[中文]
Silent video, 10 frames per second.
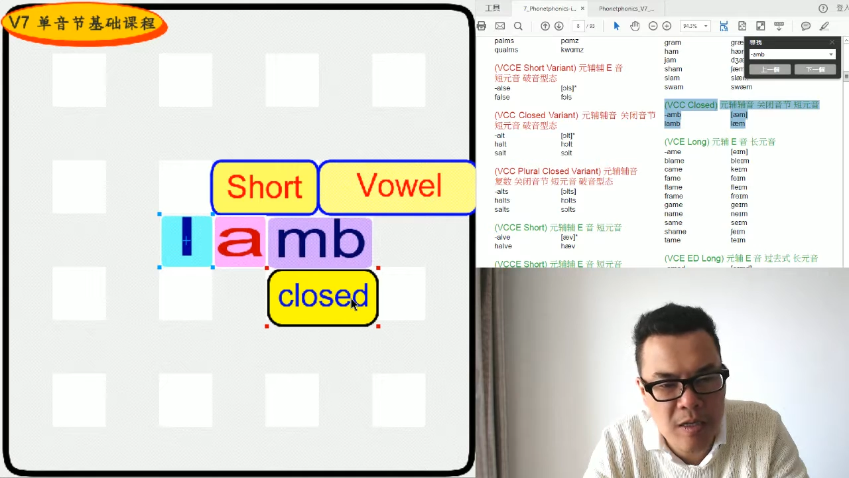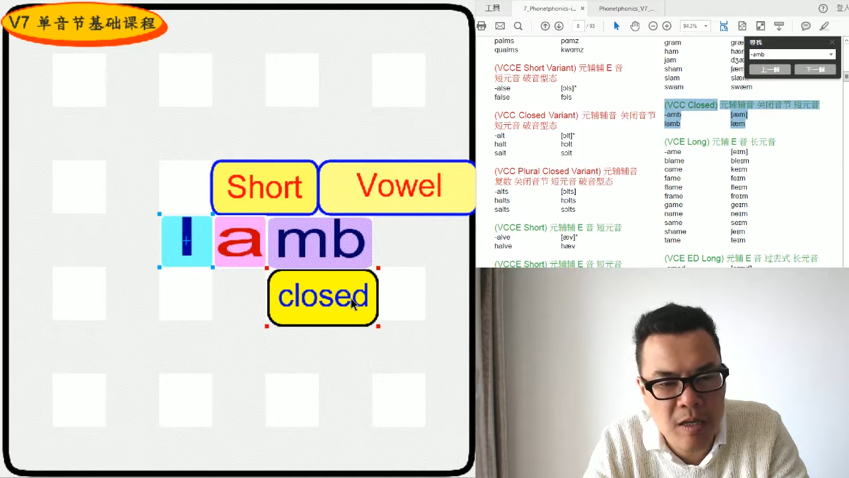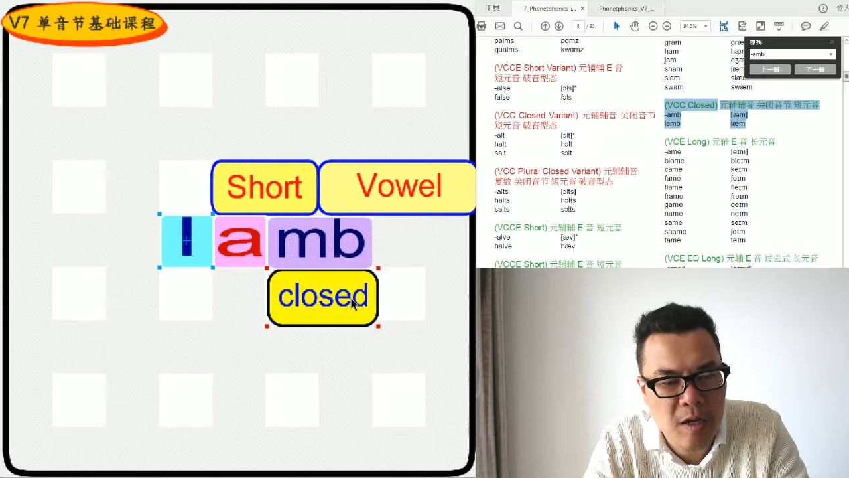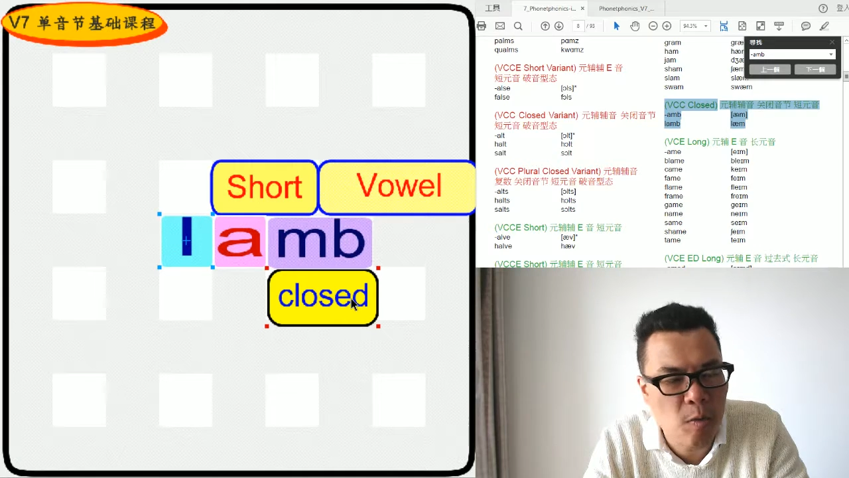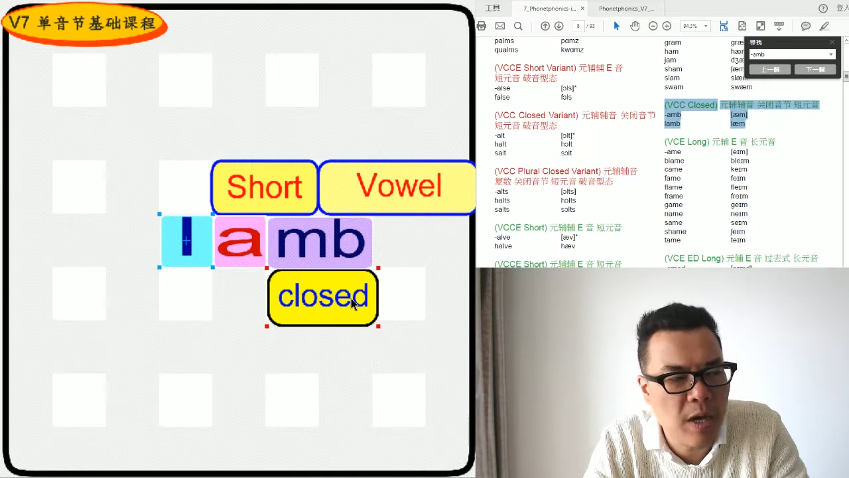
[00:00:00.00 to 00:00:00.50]

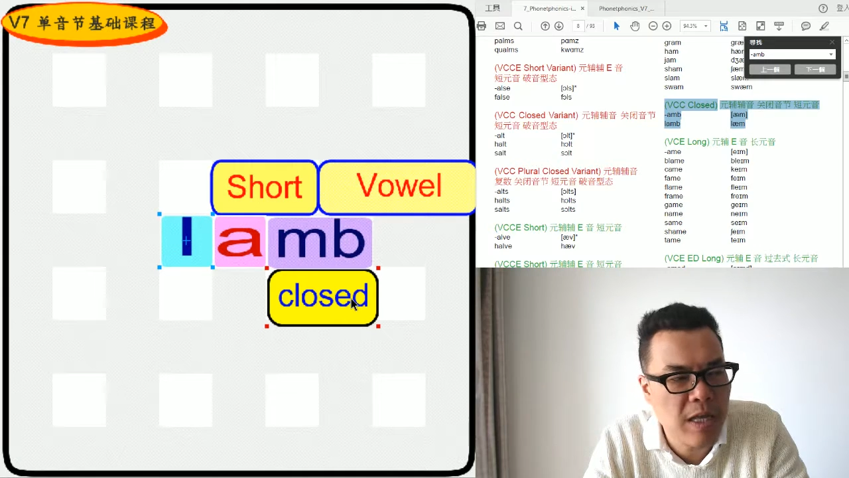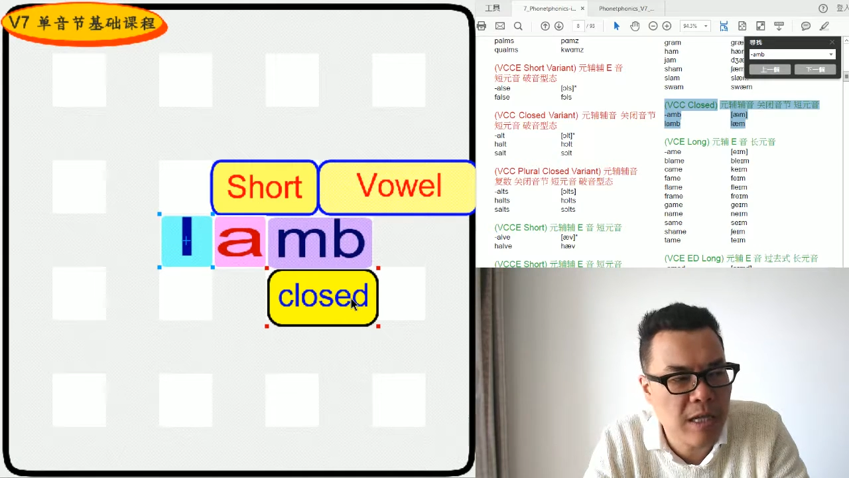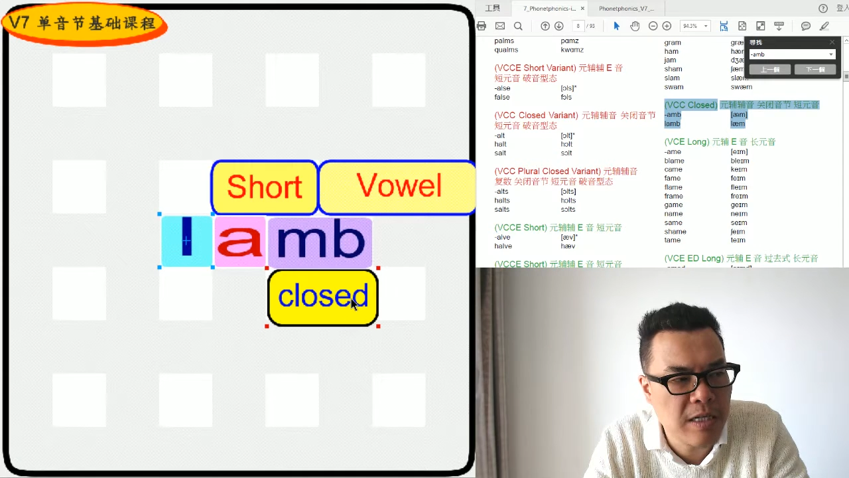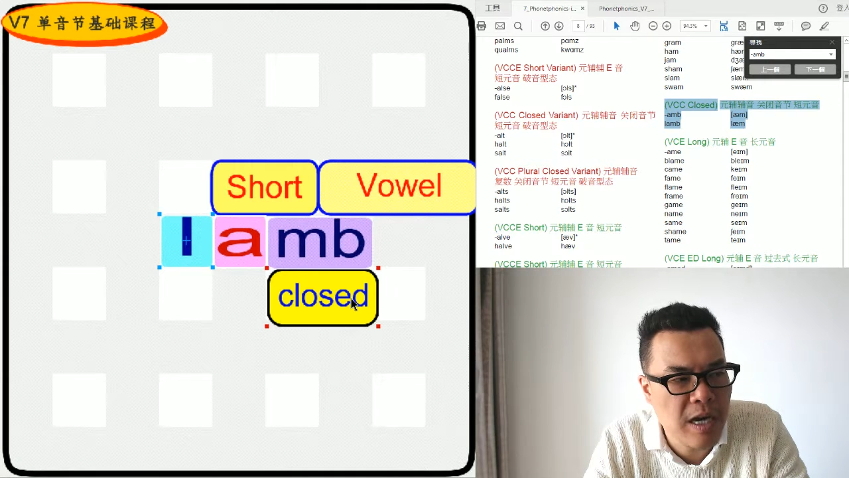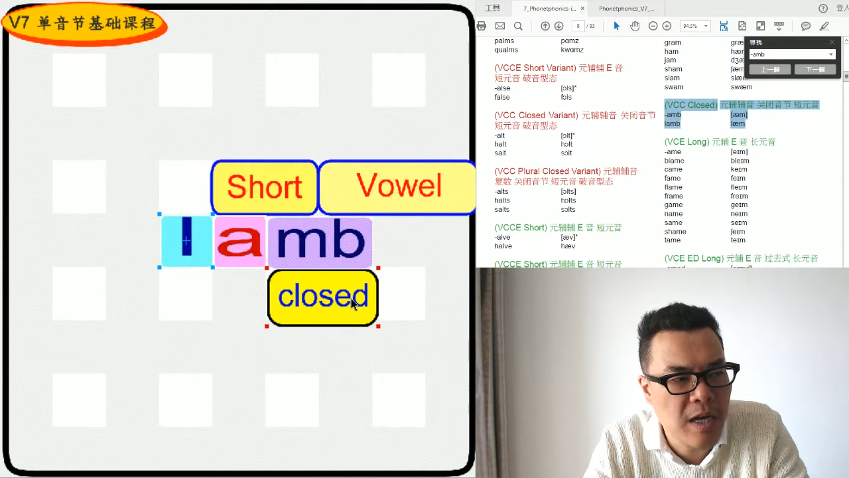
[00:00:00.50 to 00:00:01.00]
也欢迎大
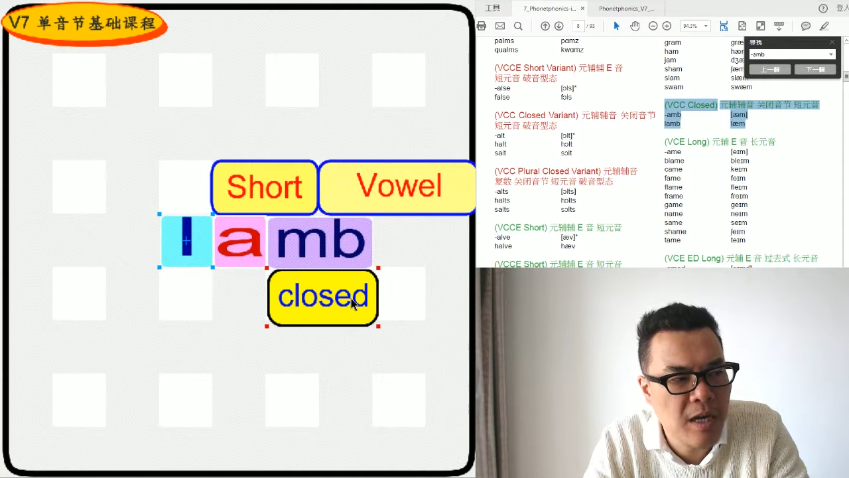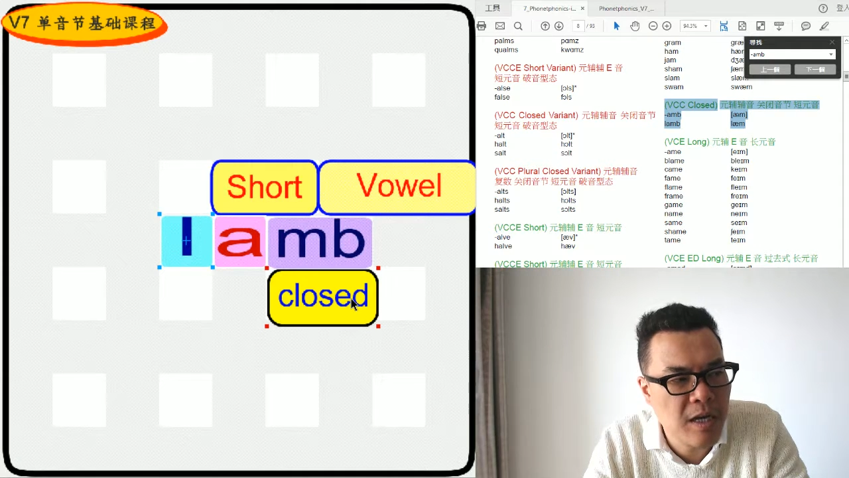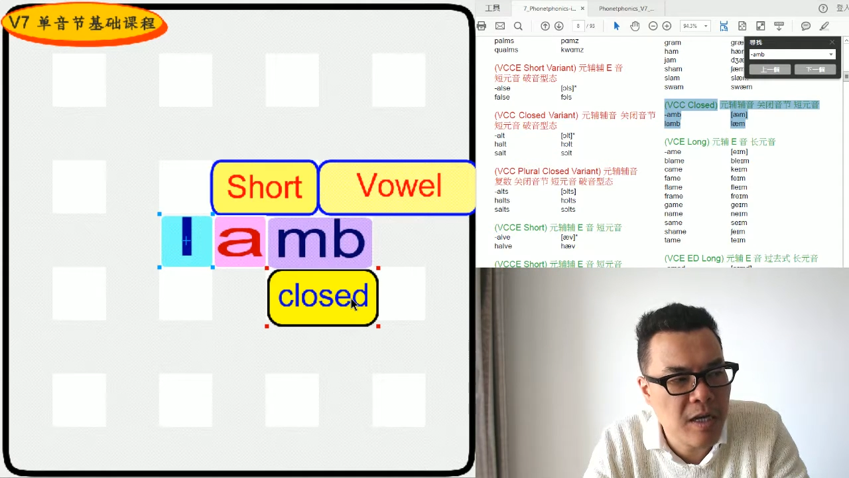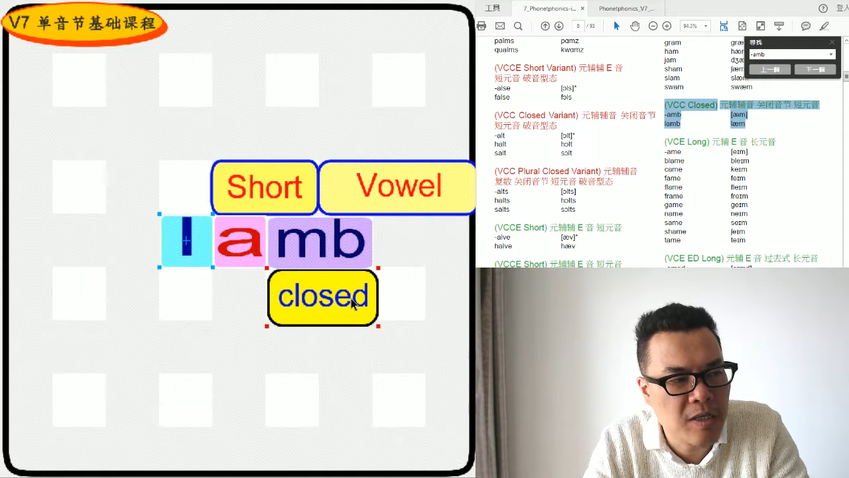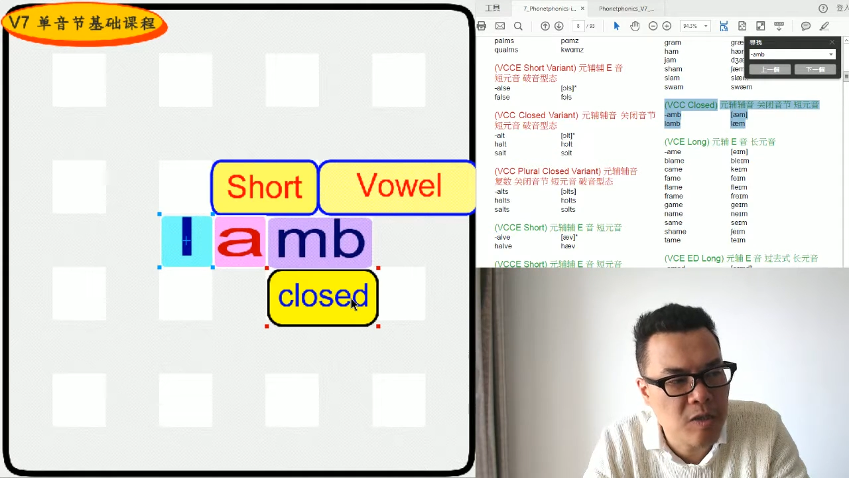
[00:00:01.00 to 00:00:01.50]
家
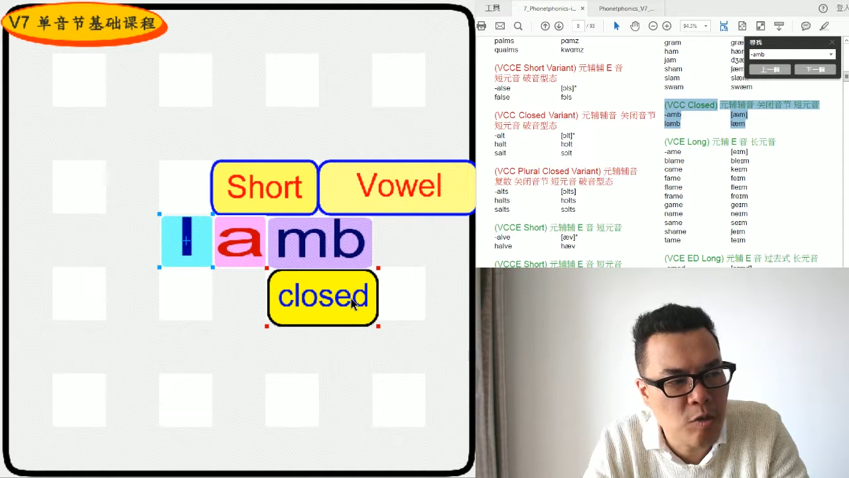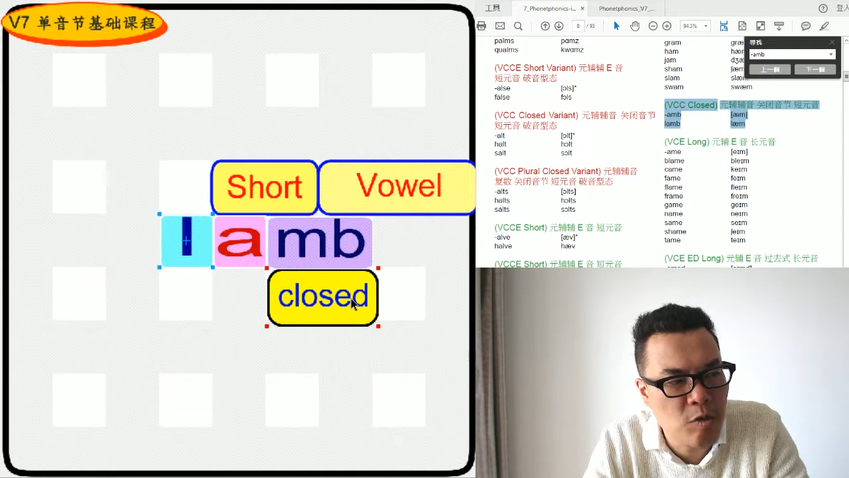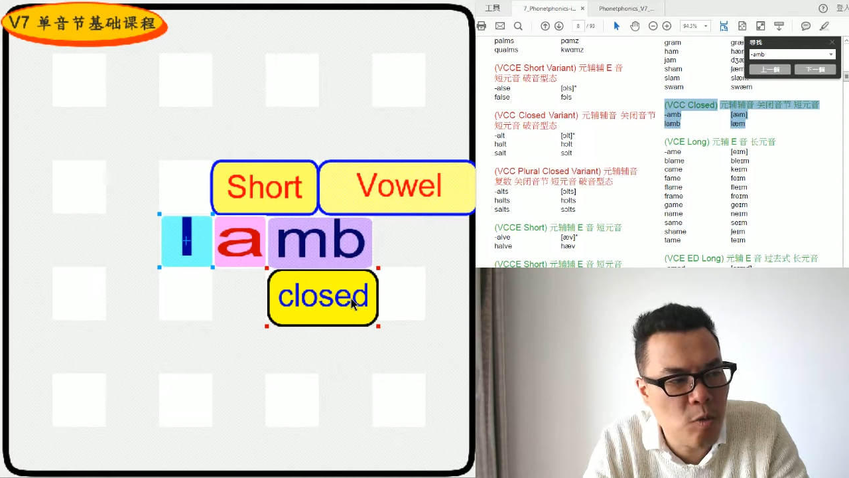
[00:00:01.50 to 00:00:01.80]
可以持续